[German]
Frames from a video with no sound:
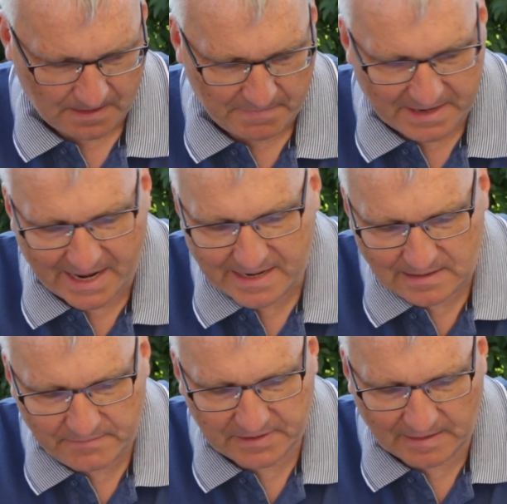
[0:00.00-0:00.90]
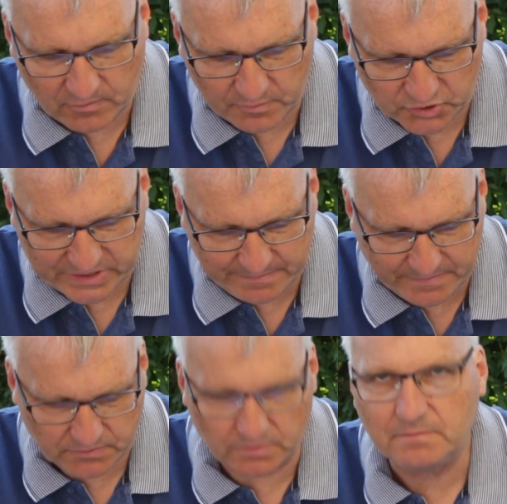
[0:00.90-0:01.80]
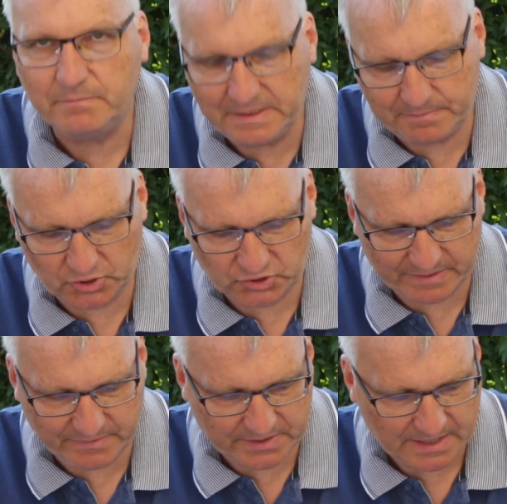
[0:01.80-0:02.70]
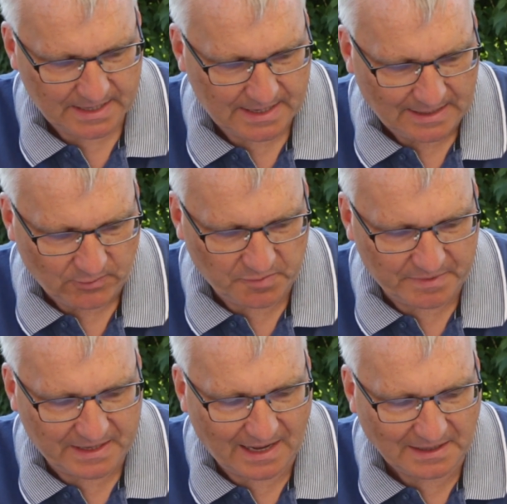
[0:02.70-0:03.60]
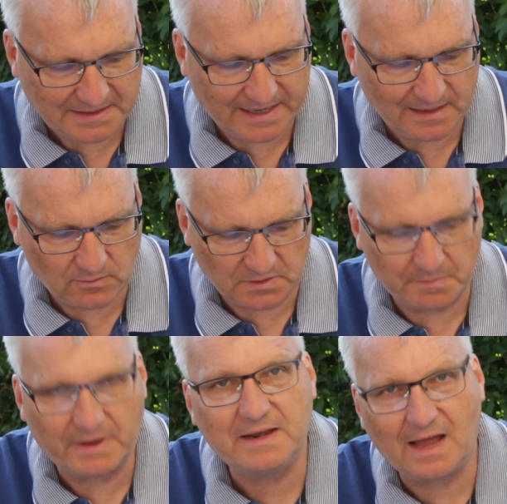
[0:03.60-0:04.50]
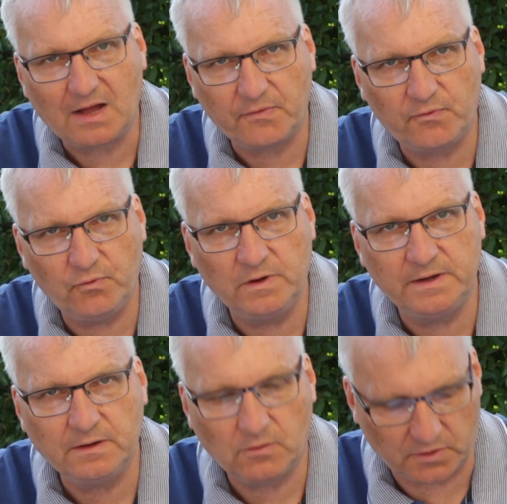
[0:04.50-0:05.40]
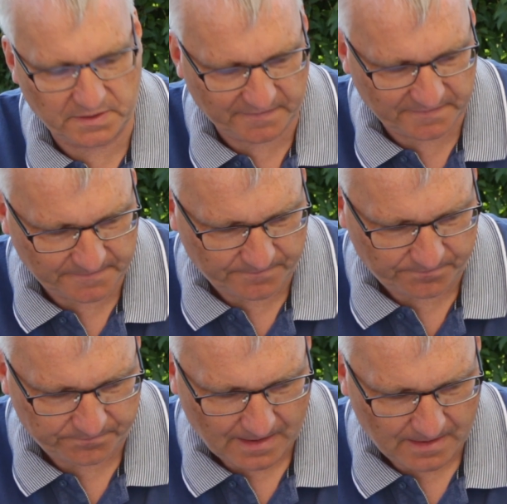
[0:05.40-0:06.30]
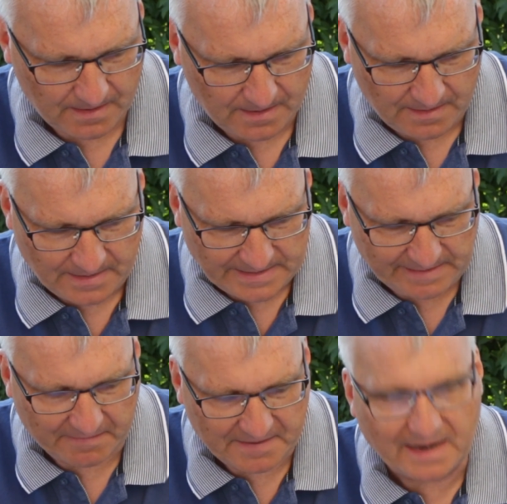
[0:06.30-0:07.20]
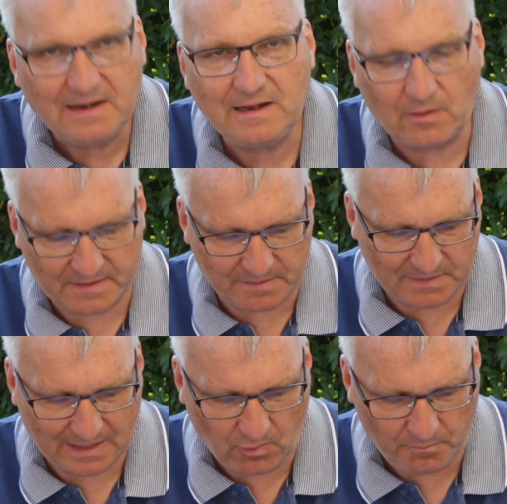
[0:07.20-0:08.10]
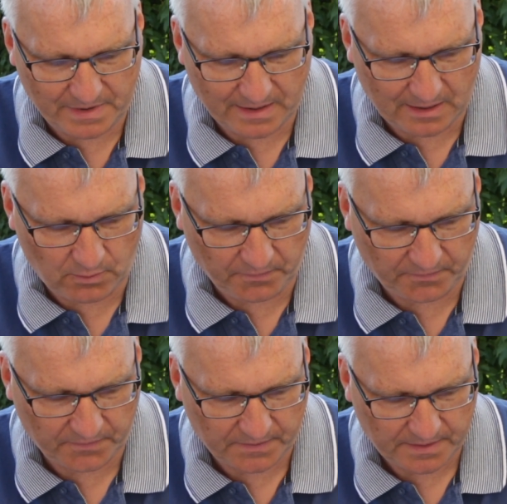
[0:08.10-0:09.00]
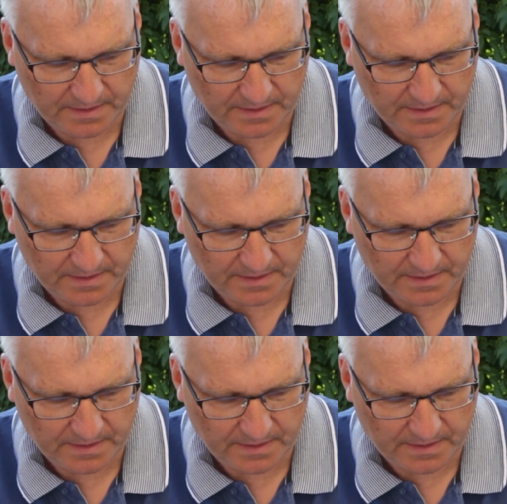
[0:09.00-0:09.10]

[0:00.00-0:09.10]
Mein Handeln wird also bestimmt und mitbestimmt durch mein Nachdenken und mein Nachfühlen Gottes. Dieses Handeln aus dem Glauben heraus